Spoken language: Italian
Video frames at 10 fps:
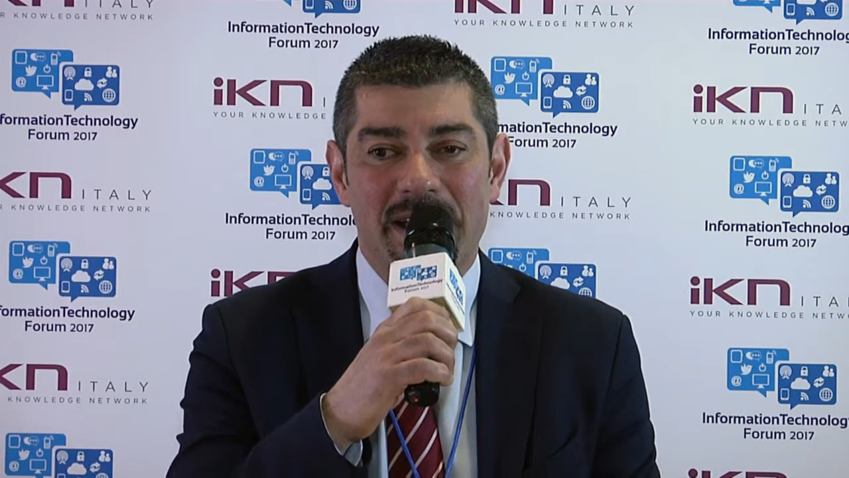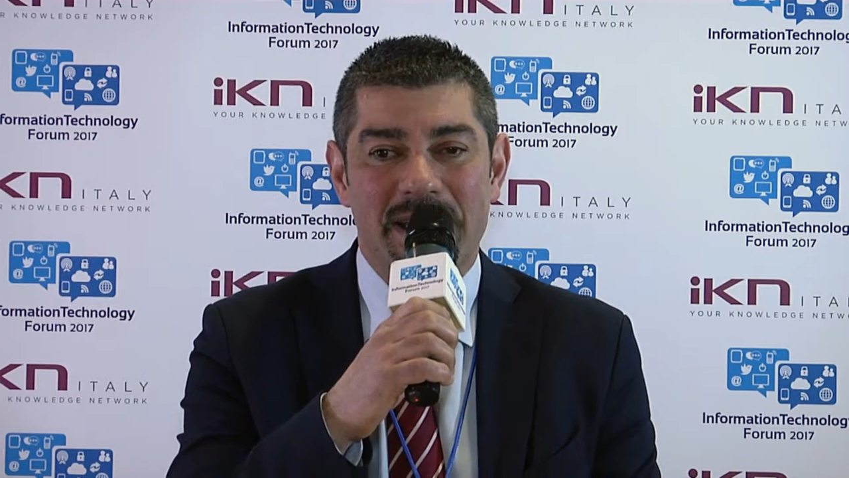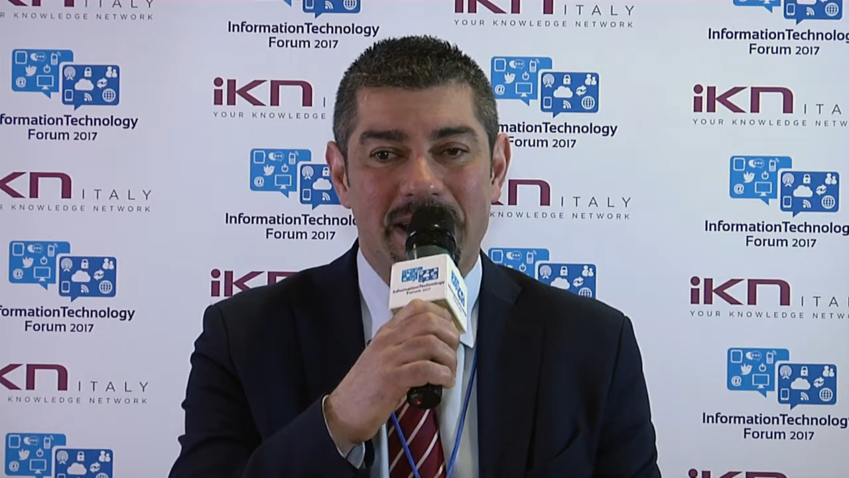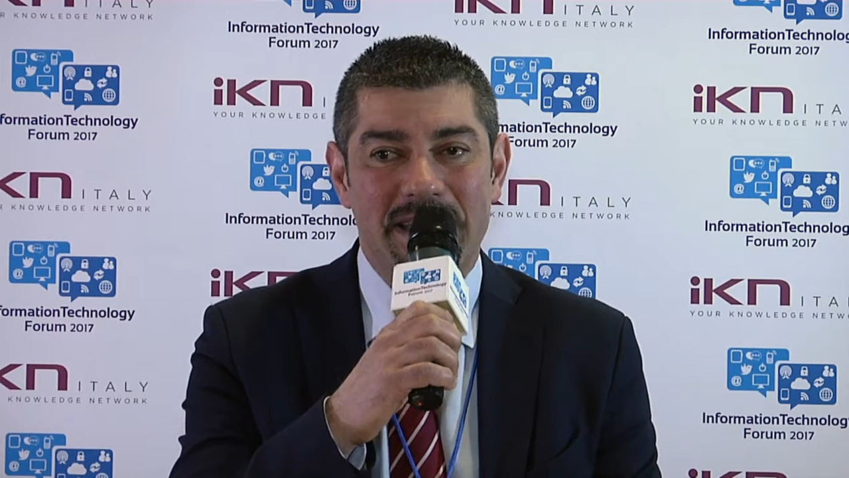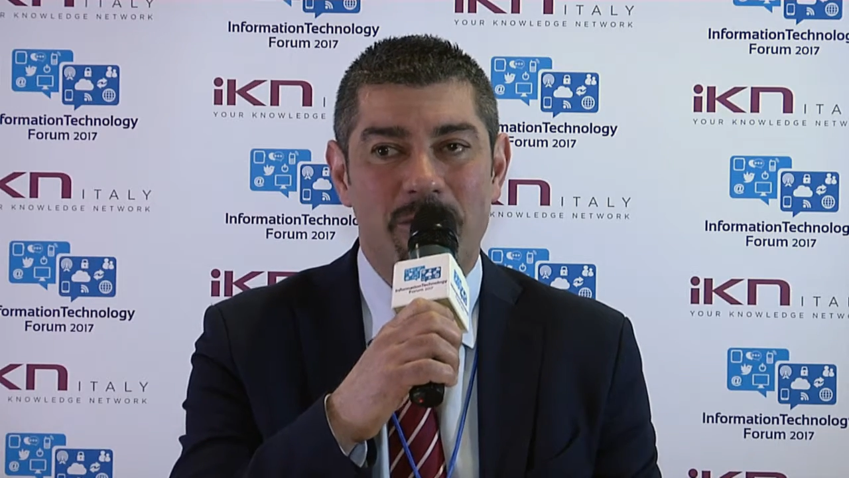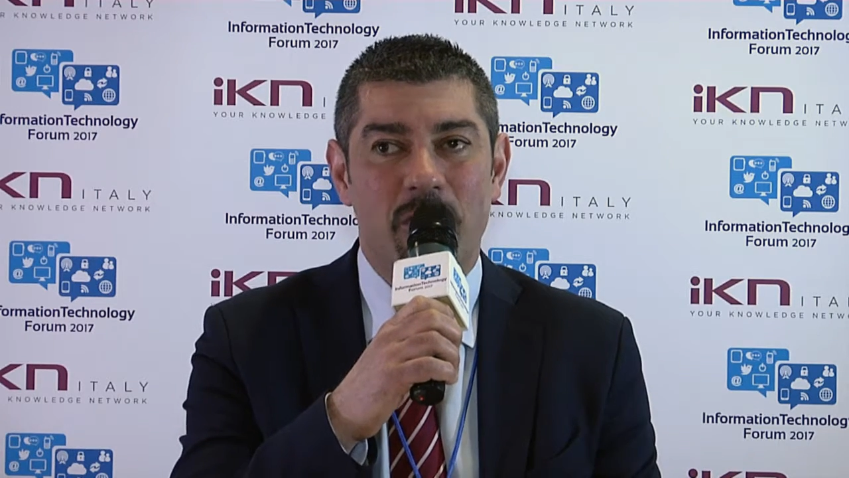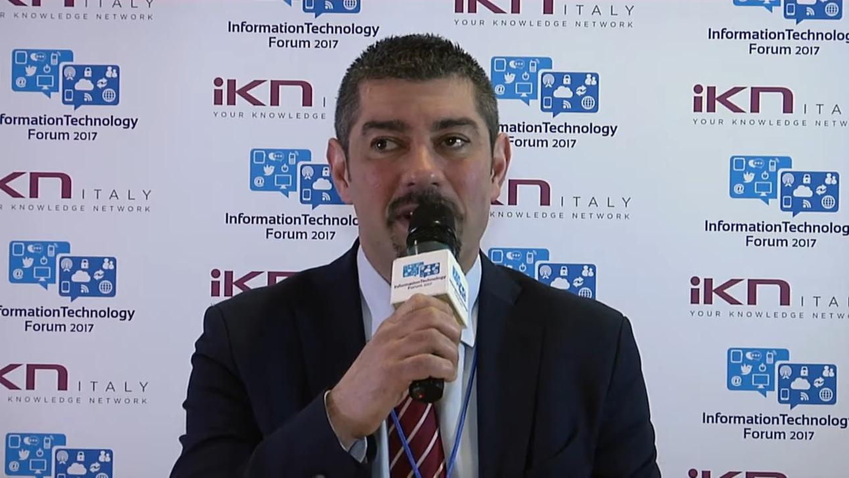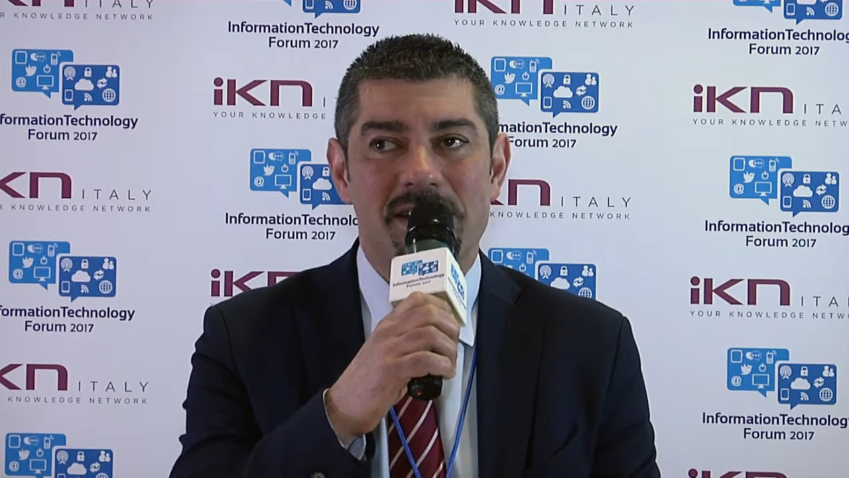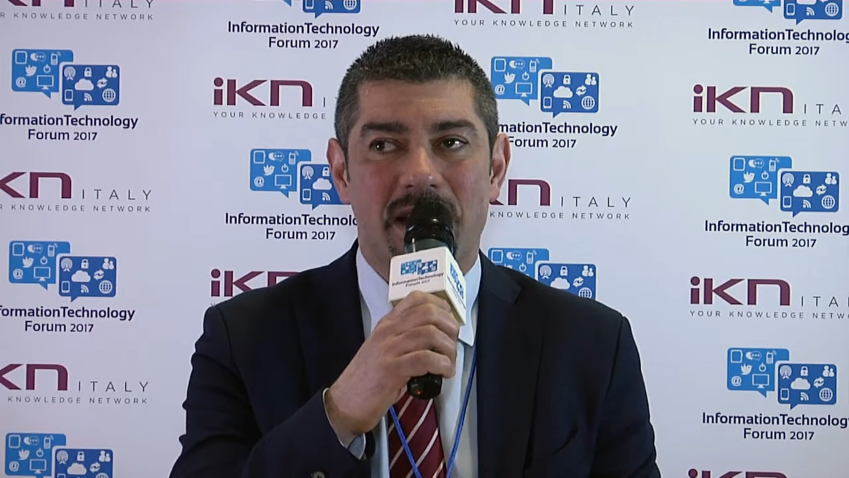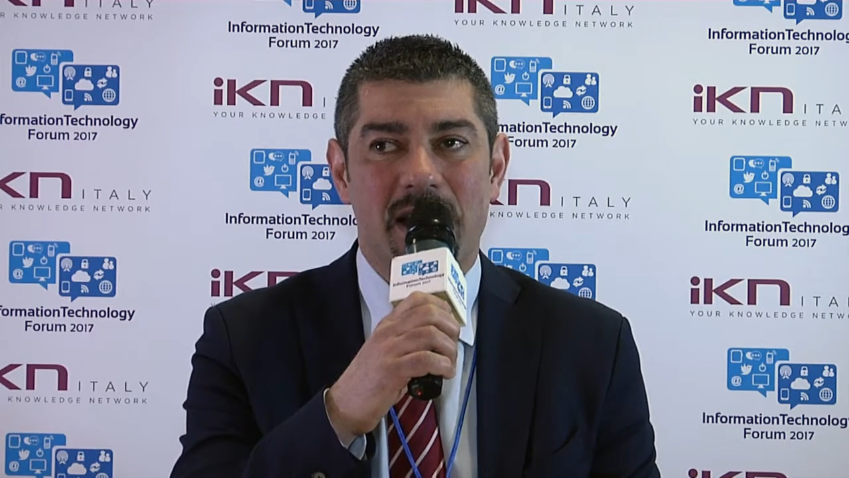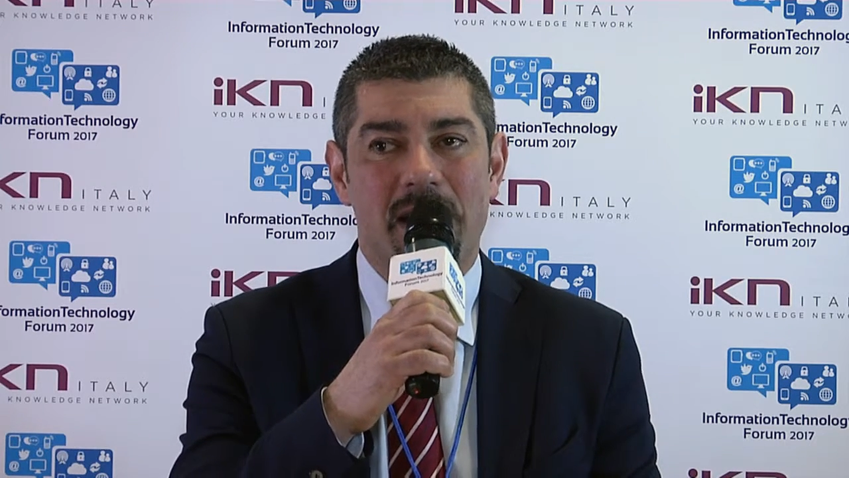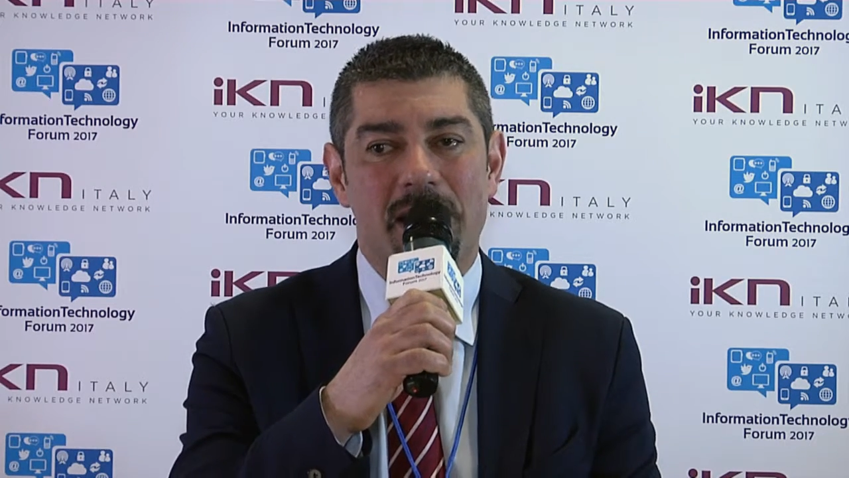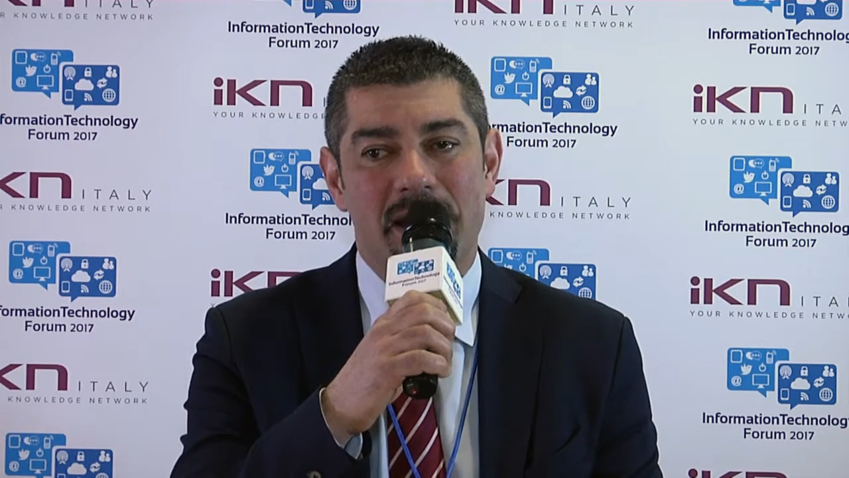eh, devono essere...